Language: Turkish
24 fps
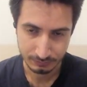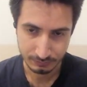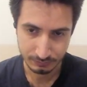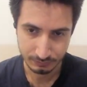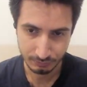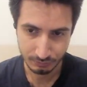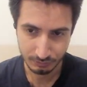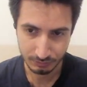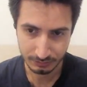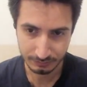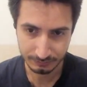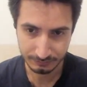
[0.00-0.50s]

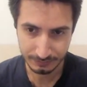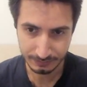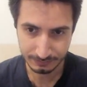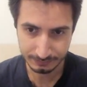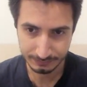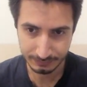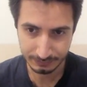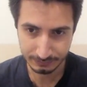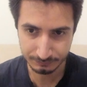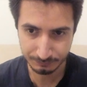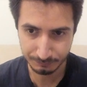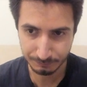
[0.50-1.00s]
Şöyle tek
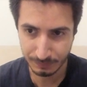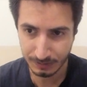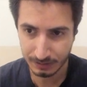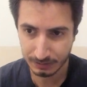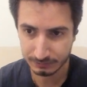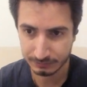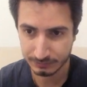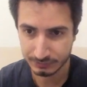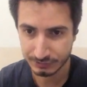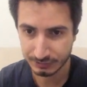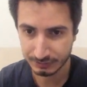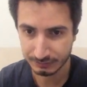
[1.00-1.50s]
tek
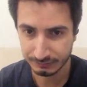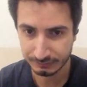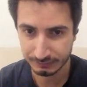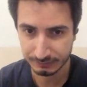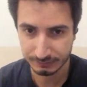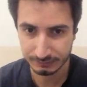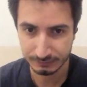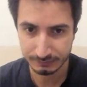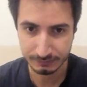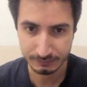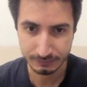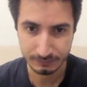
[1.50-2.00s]

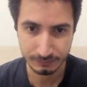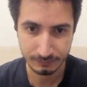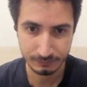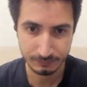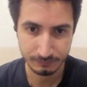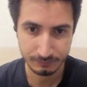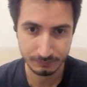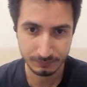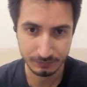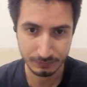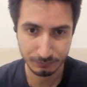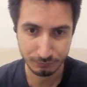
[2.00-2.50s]
bağlayacağız.
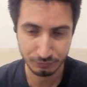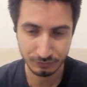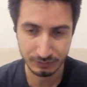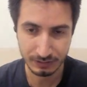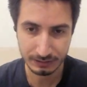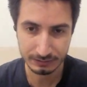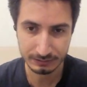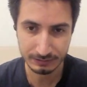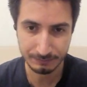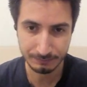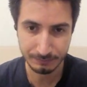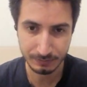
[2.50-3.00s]
Bize
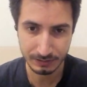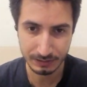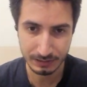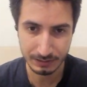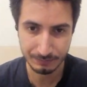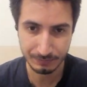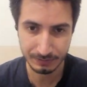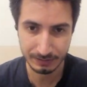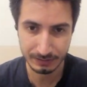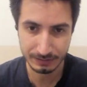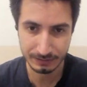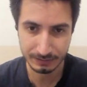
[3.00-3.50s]
bunlardan bayağı
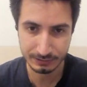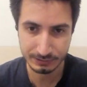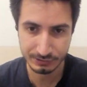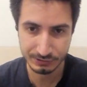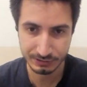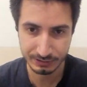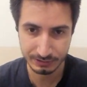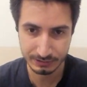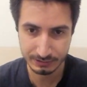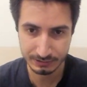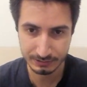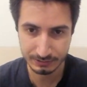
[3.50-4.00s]
bir
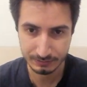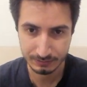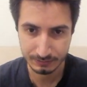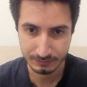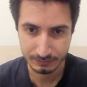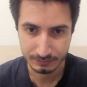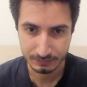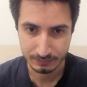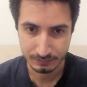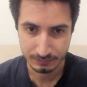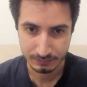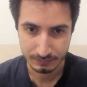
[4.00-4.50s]
gerekecek.
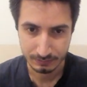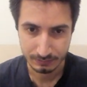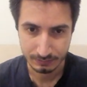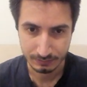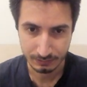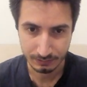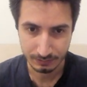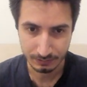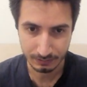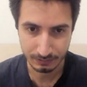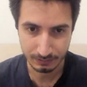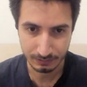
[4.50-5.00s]

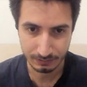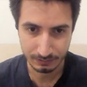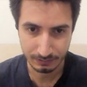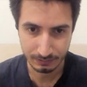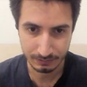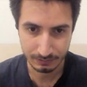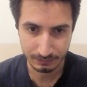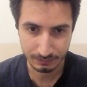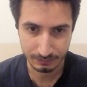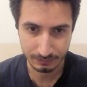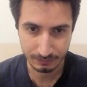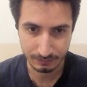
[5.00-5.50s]

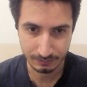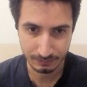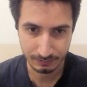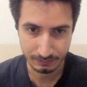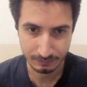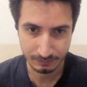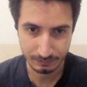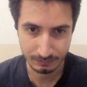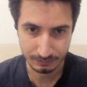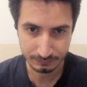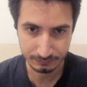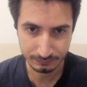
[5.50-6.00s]

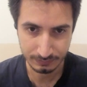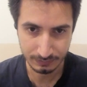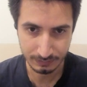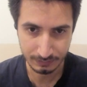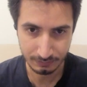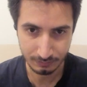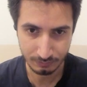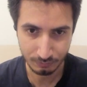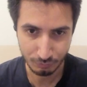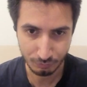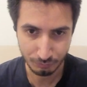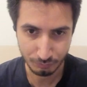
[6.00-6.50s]
Ee, hatta
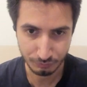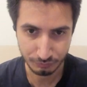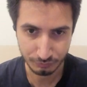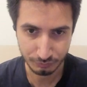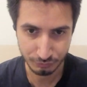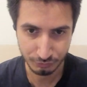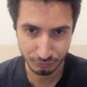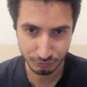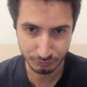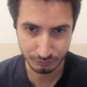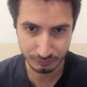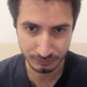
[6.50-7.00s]
öbürü de
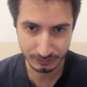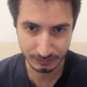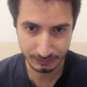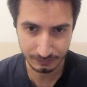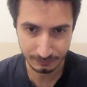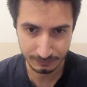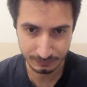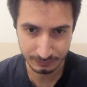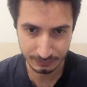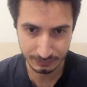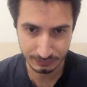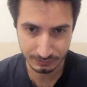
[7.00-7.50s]
şurada.
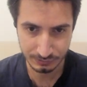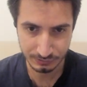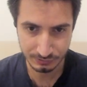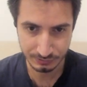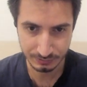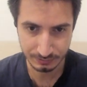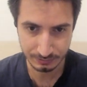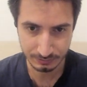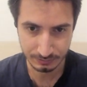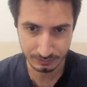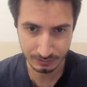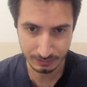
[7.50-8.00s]

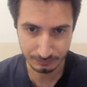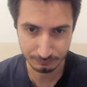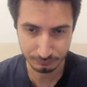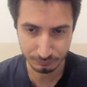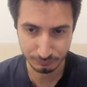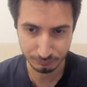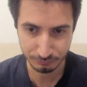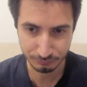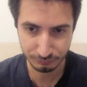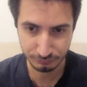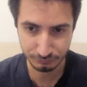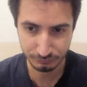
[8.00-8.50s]
ikinci
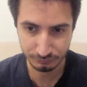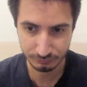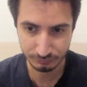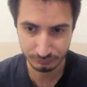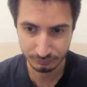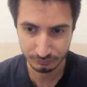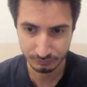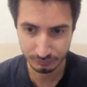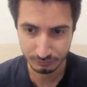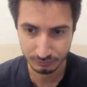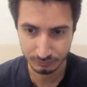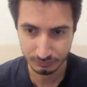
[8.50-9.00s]
kablomuz.
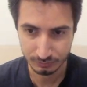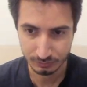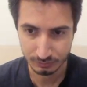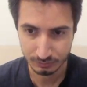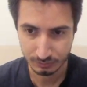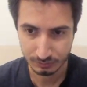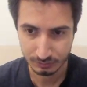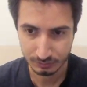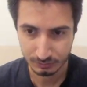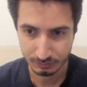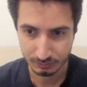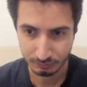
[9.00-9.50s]

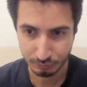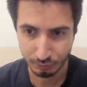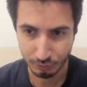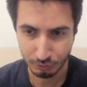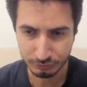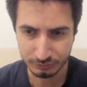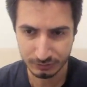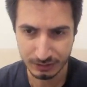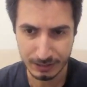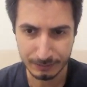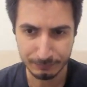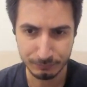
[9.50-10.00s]

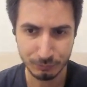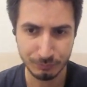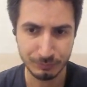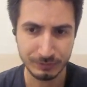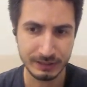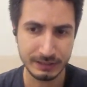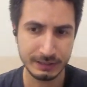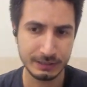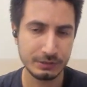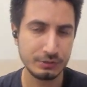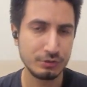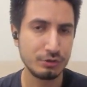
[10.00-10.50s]
4 kablo mu
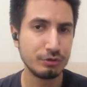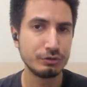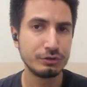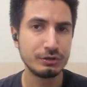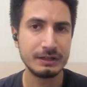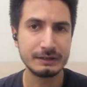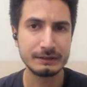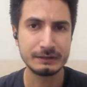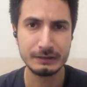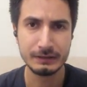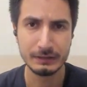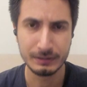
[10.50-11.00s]
gerekiyordu
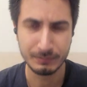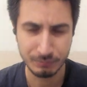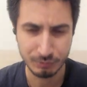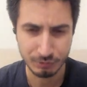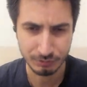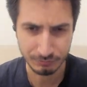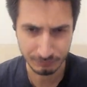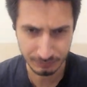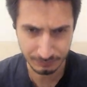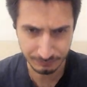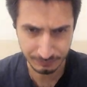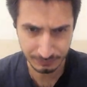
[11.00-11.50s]

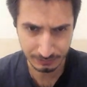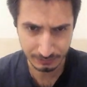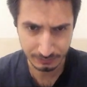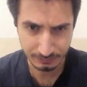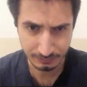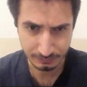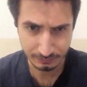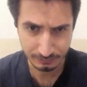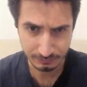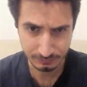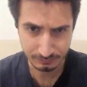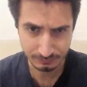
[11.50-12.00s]
hatırlamıyorum ama
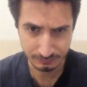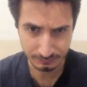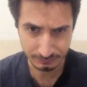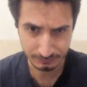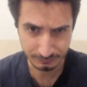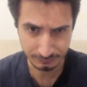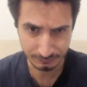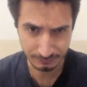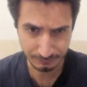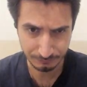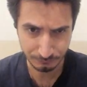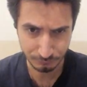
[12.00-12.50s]

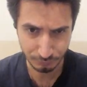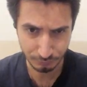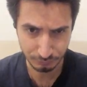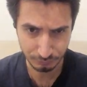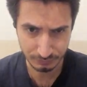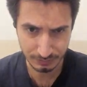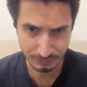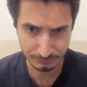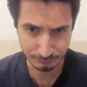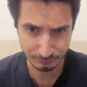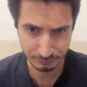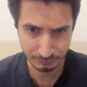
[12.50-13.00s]
sanırsam 4
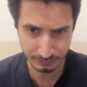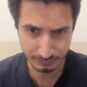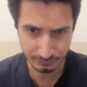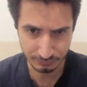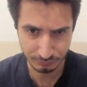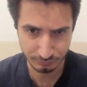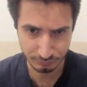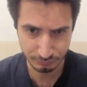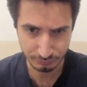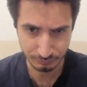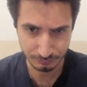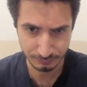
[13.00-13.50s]
kablo
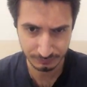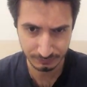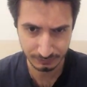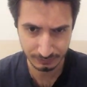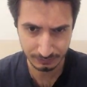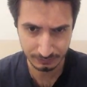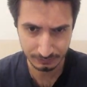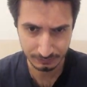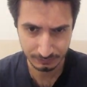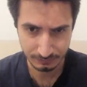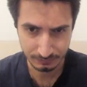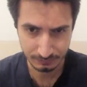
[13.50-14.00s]
gerekiyordu bize.